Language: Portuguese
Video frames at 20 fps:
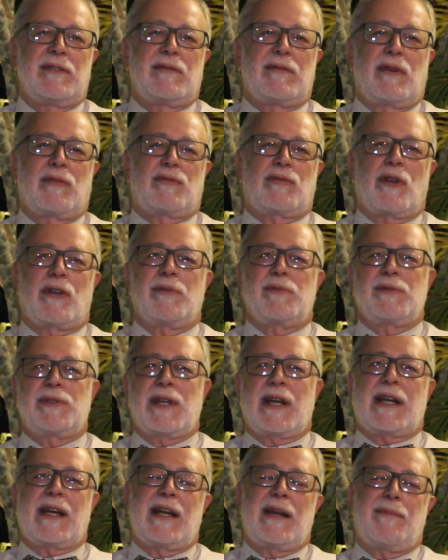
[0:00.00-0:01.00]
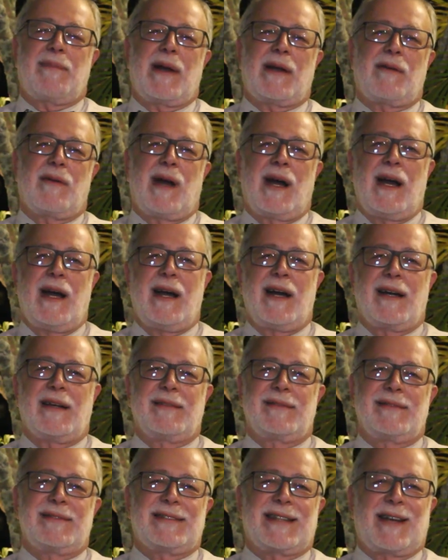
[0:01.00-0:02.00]
o Autódromo de
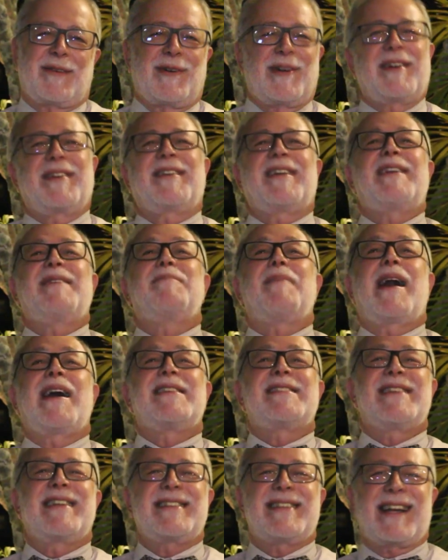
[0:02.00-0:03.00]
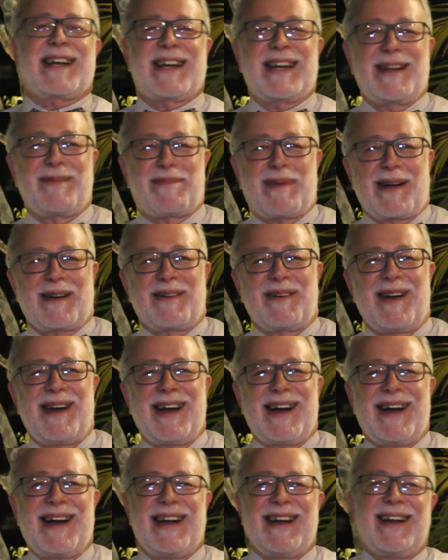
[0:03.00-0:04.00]
Jacarepaguá, que agora nem mais é
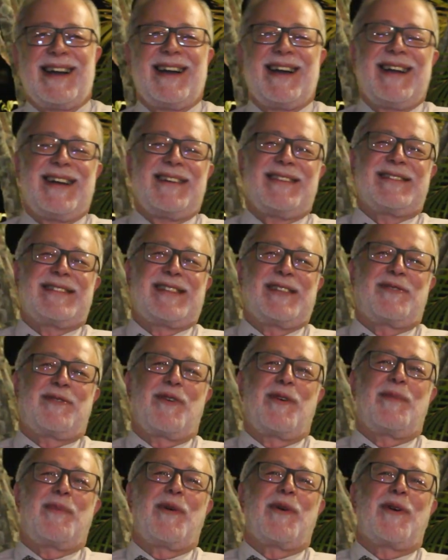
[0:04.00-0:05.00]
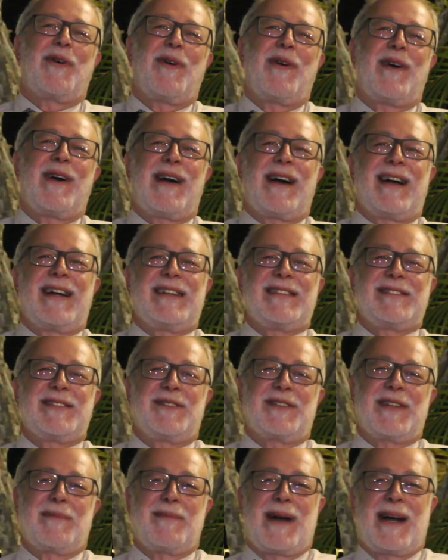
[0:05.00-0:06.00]
Jacarepaguá, se incorporou à
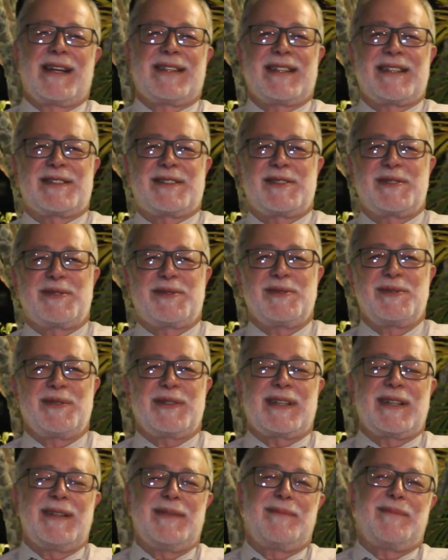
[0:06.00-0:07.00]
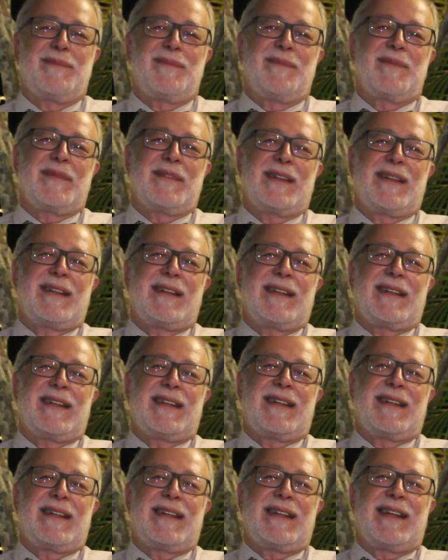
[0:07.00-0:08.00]
região da Barra da Tijuca,
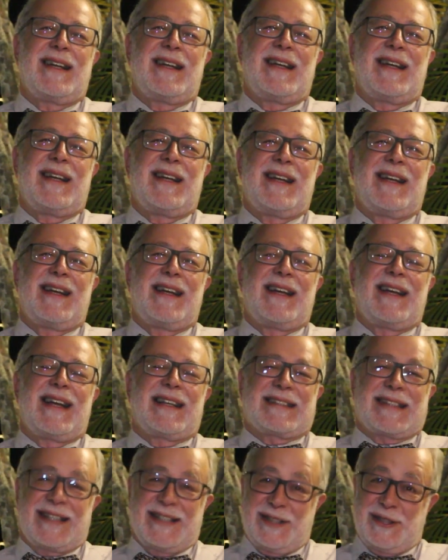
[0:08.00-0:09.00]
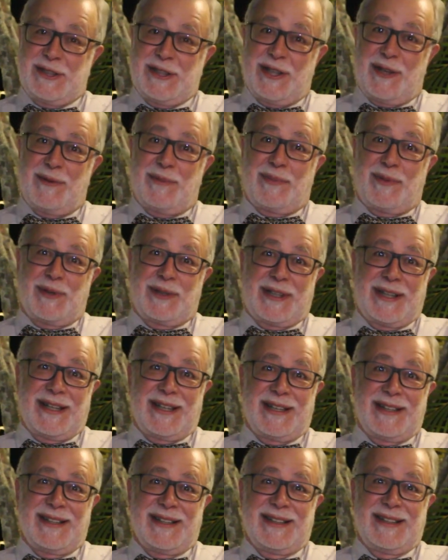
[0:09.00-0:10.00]
é, essa região,
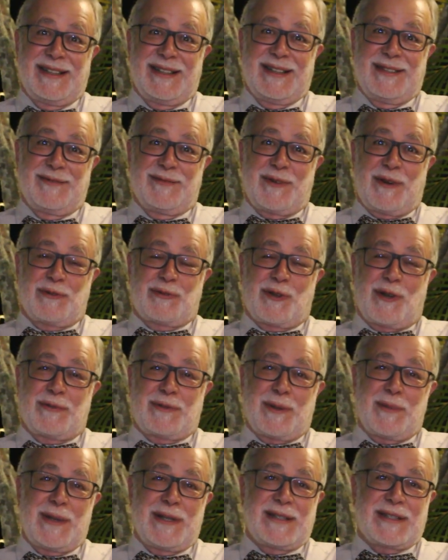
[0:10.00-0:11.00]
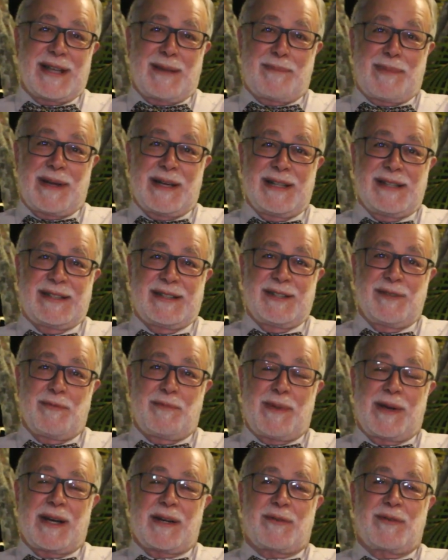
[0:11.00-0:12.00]
porque o autódromo também desapareceu
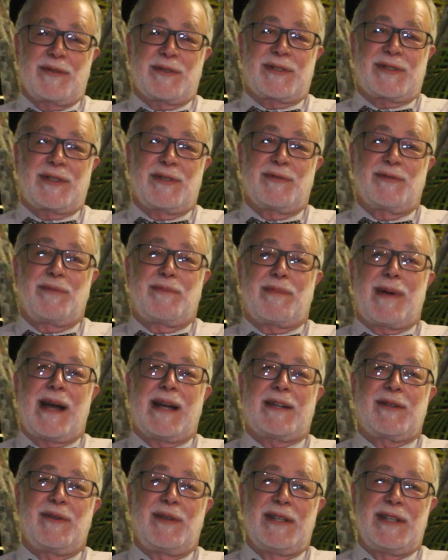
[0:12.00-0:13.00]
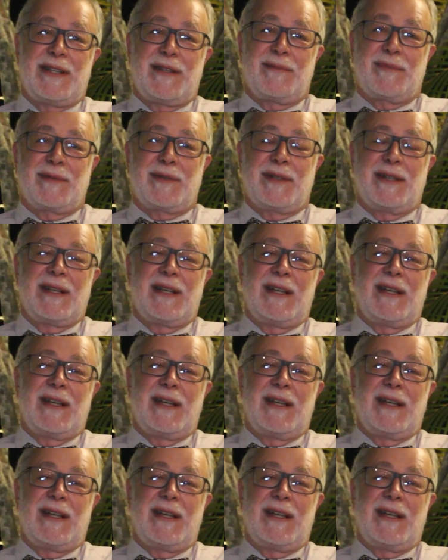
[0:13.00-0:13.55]
para a construção do Parque Olímpico.